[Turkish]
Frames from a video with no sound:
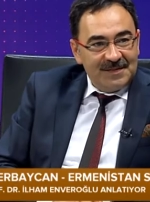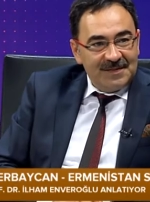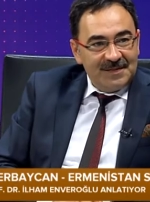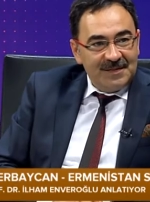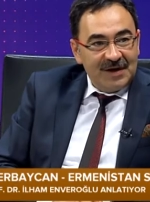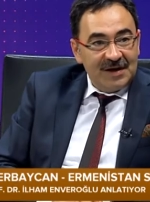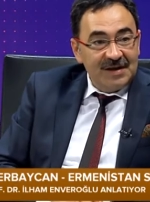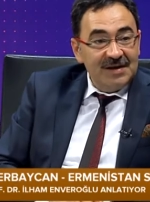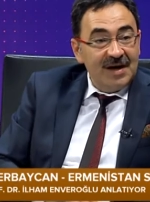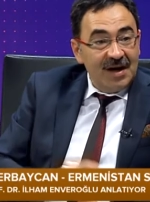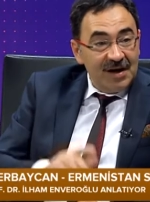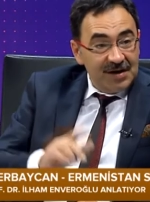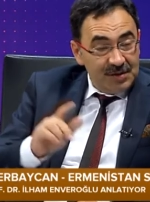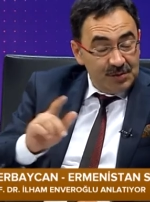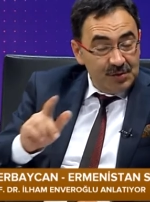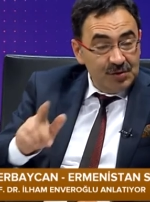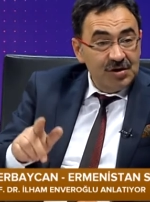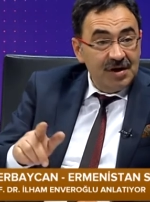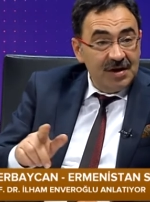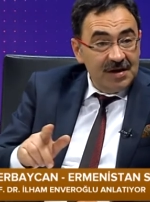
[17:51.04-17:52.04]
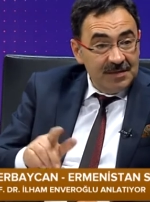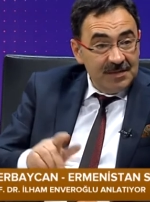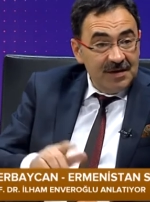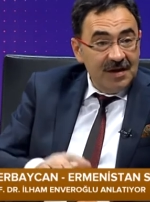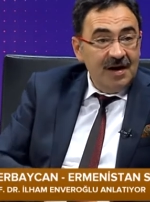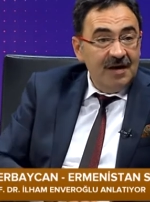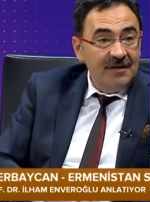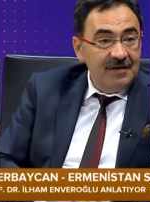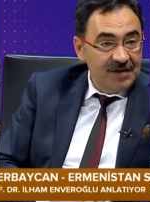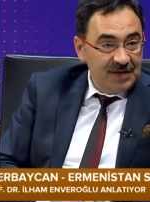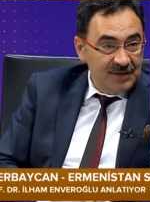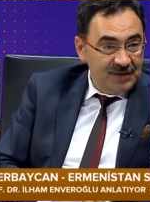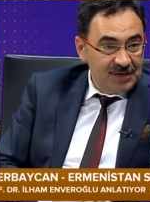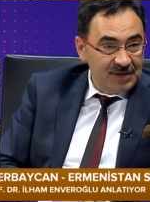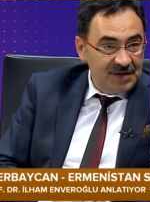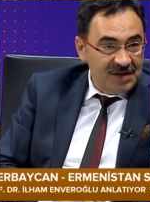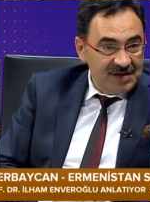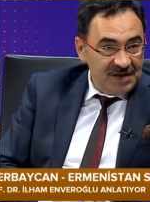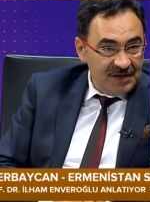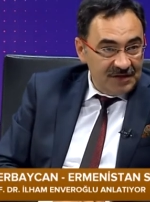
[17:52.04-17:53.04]
Bakın yardım uçağını bile havada
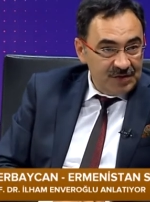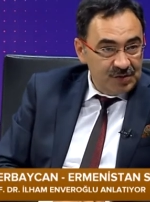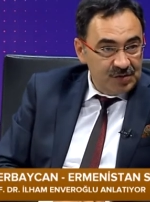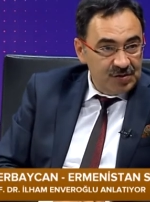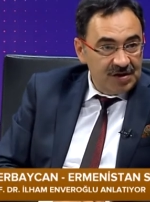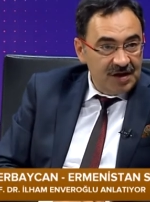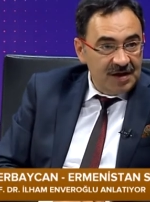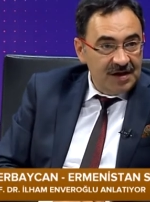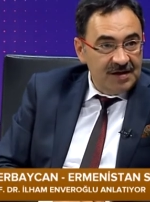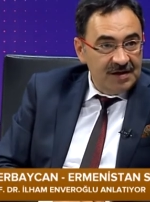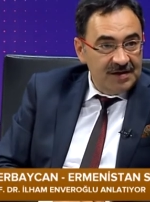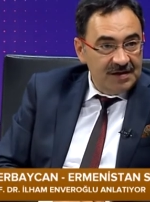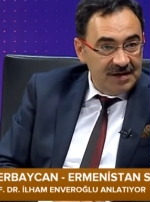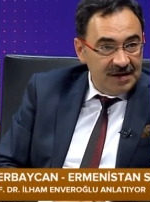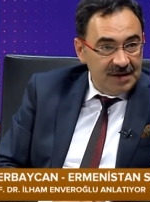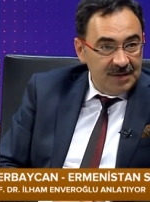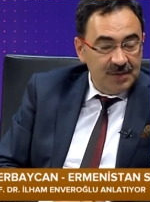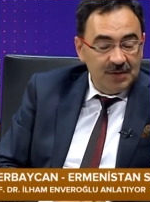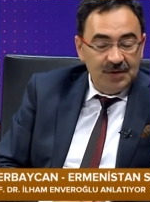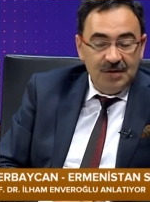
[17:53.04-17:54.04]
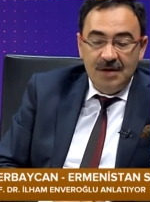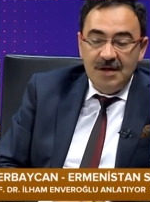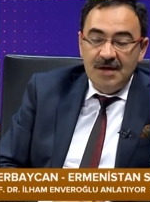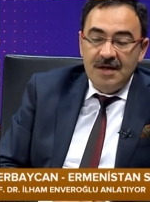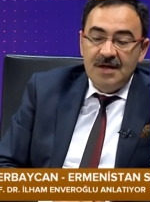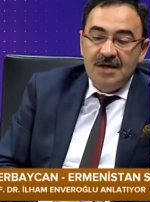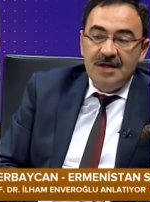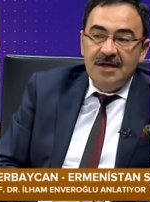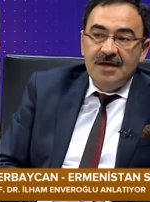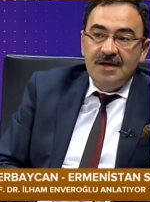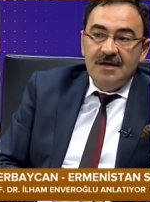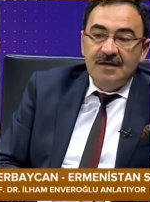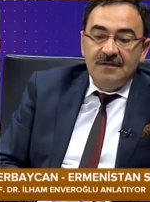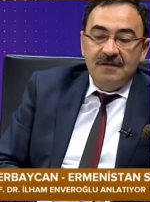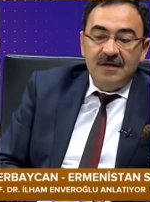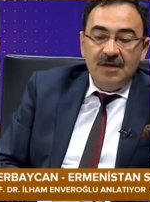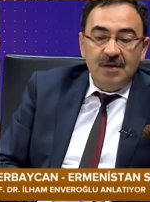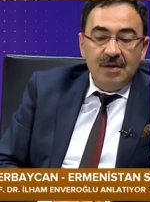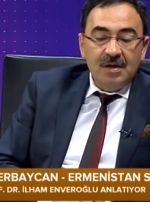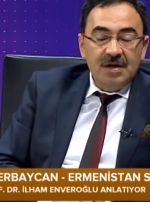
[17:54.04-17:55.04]
vurdu. Savaş uçağı değil bu.
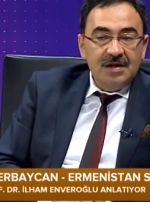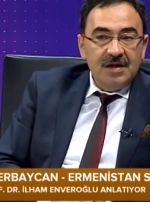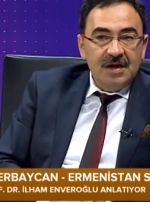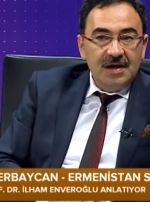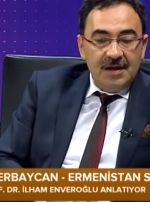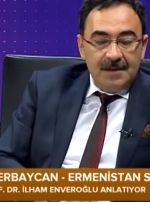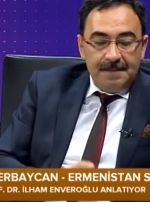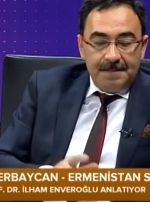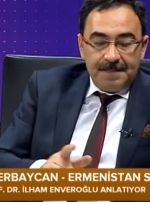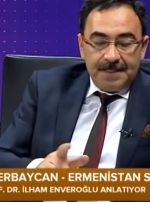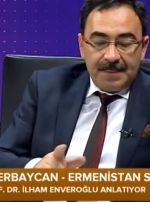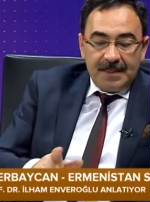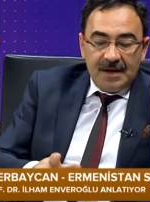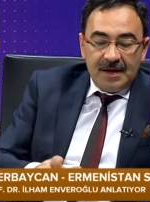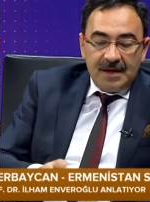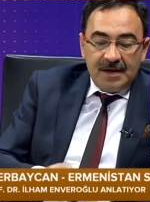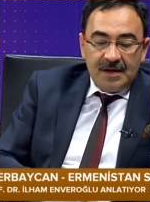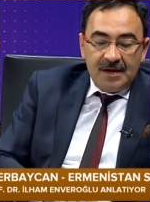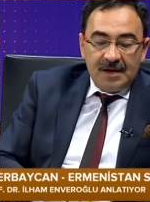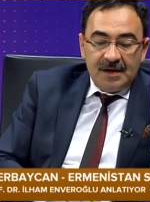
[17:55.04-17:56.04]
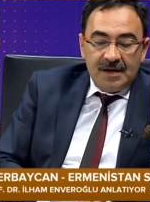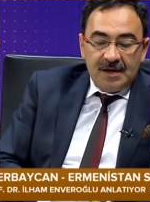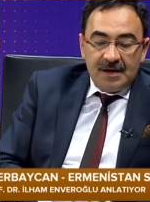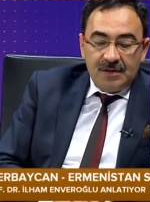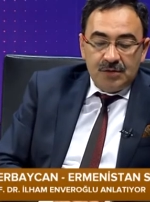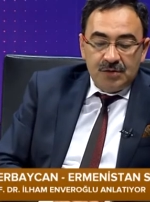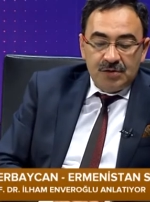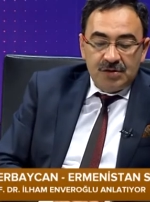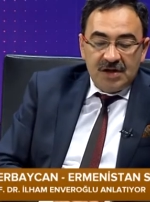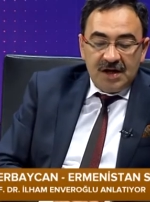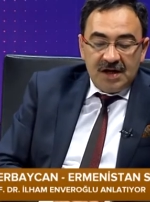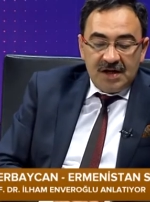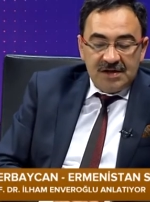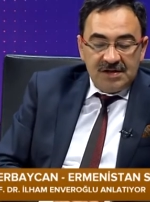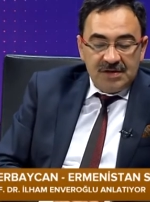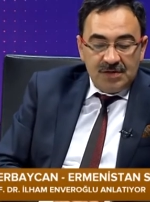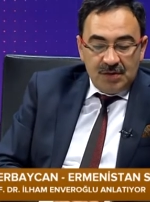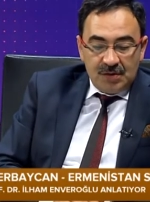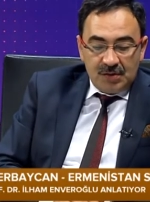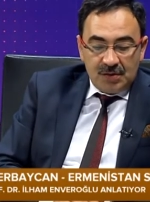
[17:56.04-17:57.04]
Ve orada e,
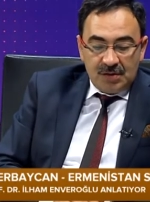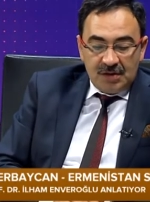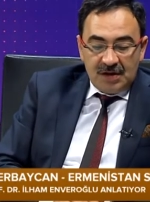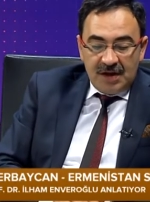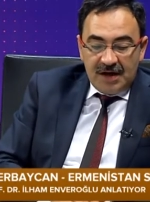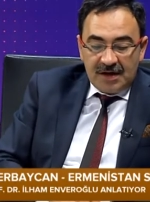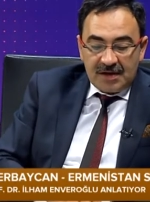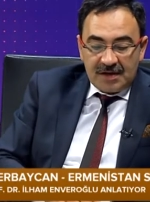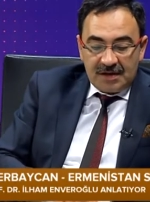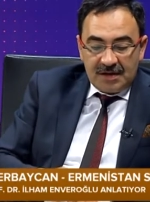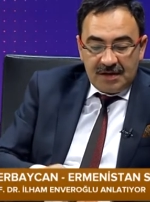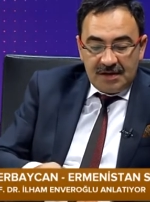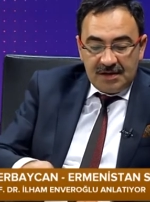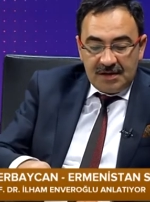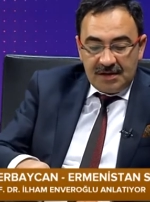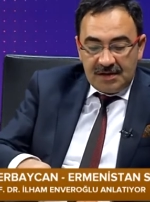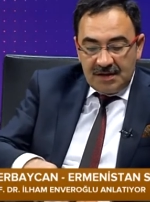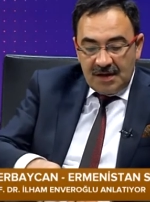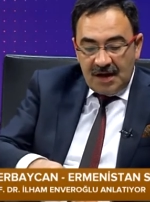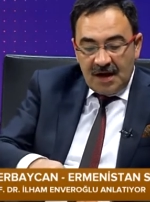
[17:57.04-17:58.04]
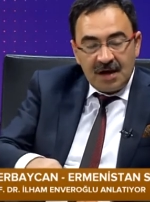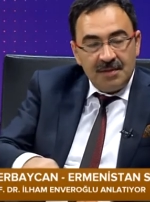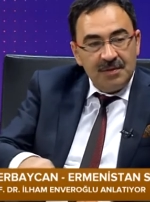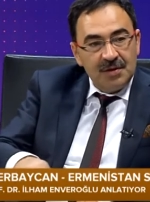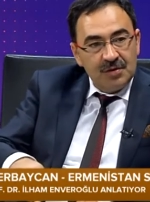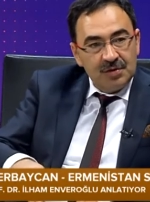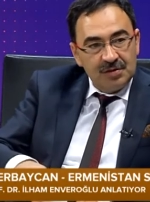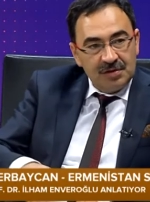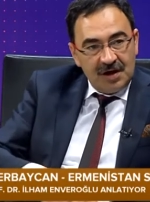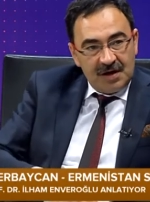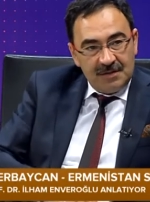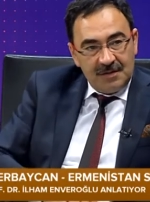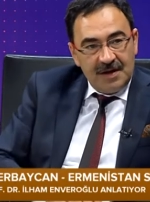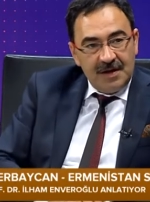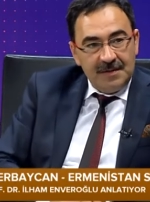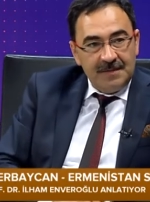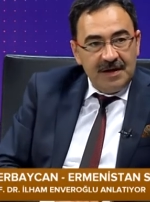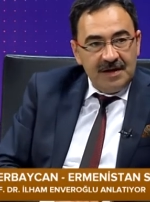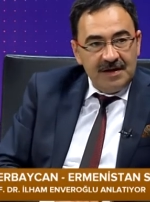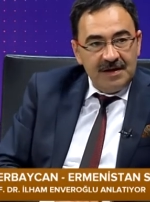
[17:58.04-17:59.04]
uluslararası örgütler arama kurtarma
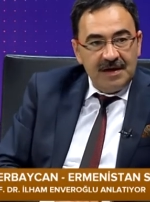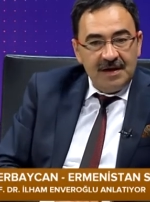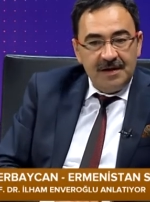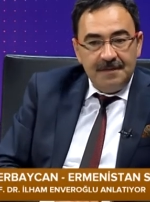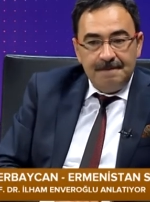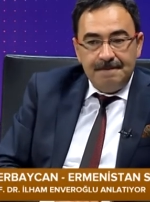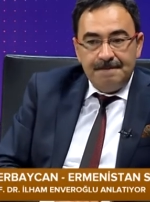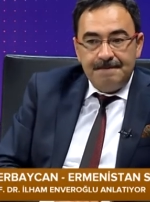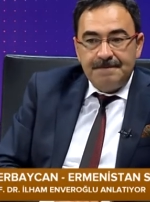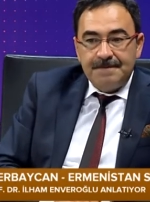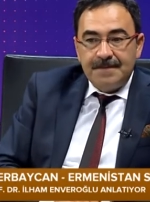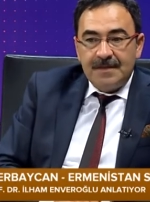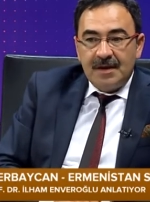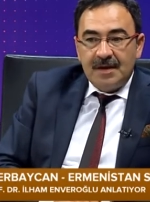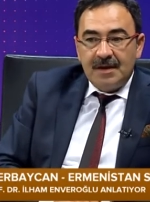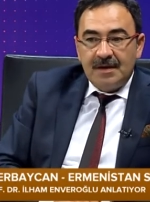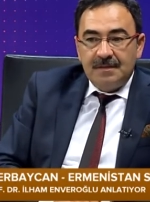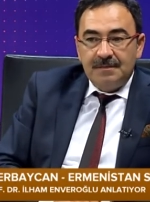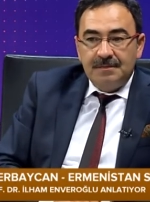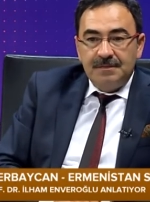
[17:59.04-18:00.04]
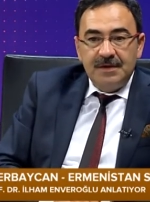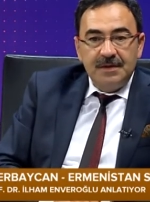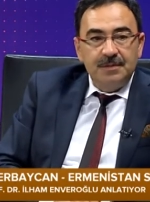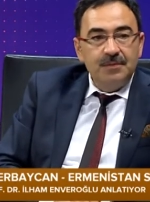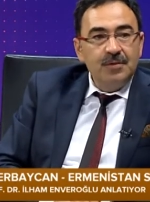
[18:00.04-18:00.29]
yaparken bir